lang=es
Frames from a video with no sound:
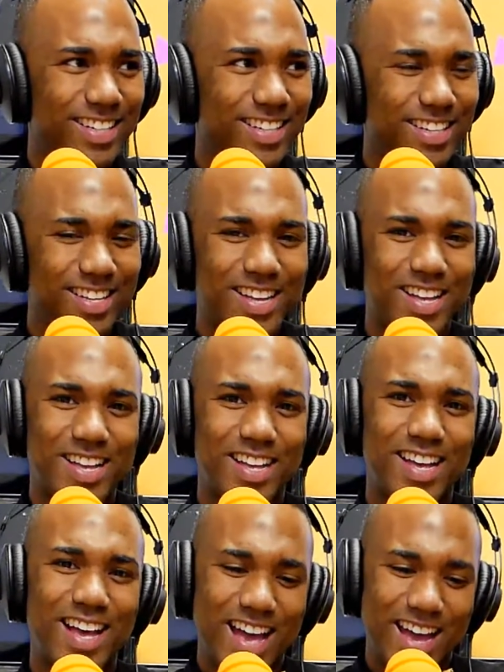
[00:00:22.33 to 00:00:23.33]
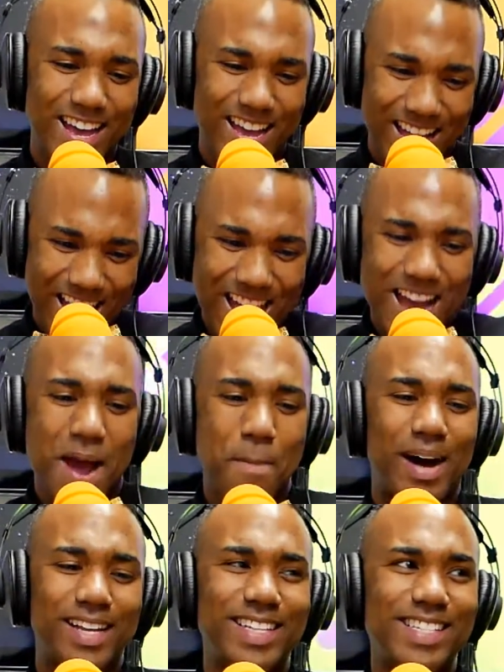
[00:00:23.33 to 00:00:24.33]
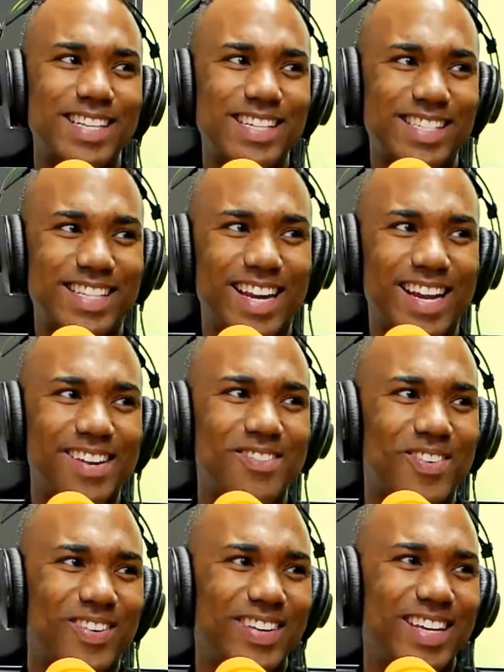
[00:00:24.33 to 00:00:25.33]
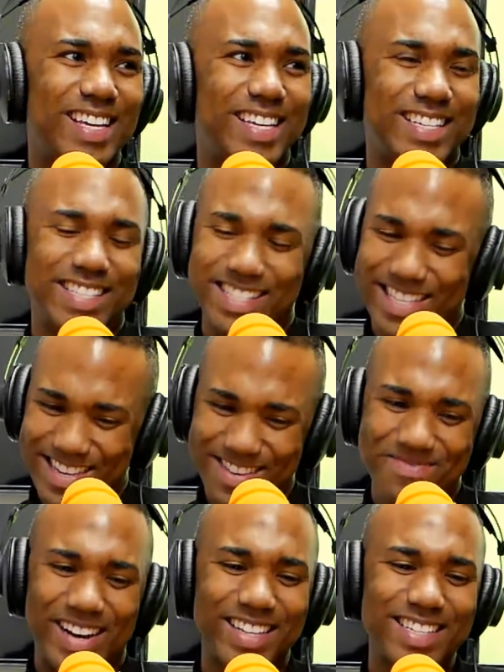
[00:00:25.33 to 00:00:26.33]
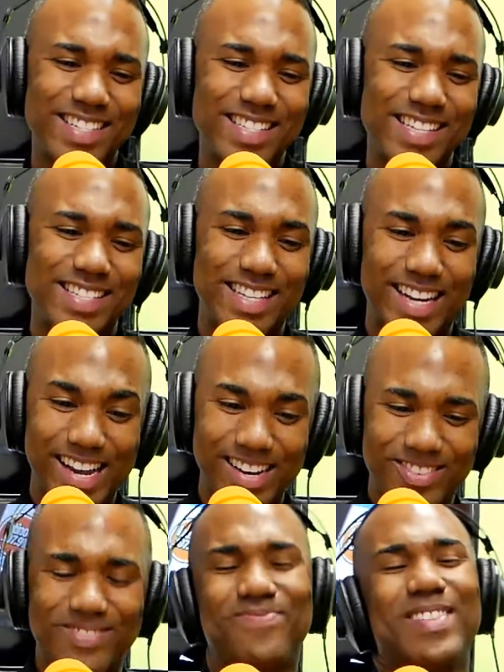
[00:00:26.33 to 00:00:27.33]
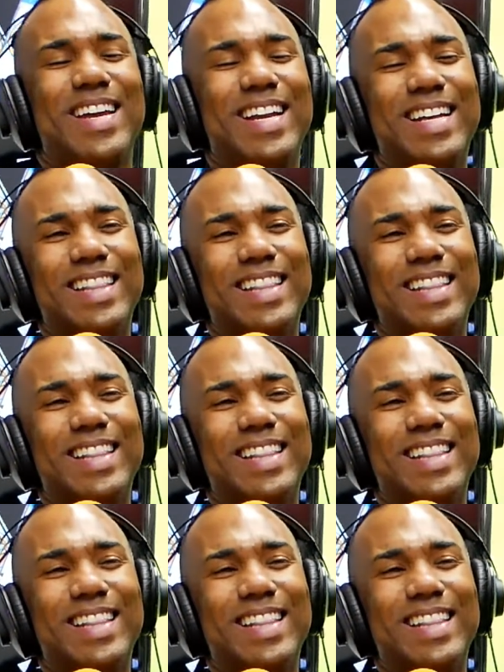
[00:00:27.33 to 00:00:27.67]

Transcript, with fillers: Bueno, ya ves, ya ves. Martes de este estreno hoy, sí, martes de estreno. El